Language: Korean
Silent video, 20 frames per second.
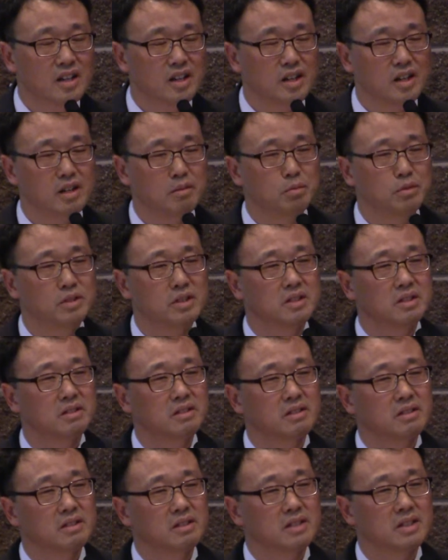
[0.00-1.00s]

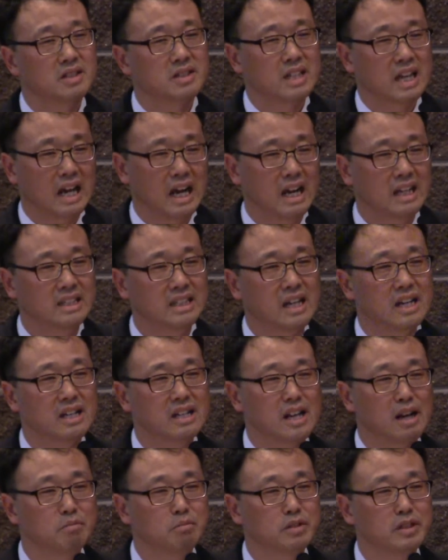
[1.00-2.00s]
그분들은
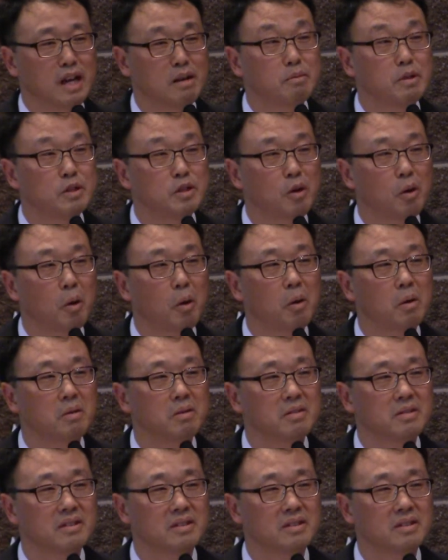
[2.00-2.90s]
찬양을 한 번 하면요.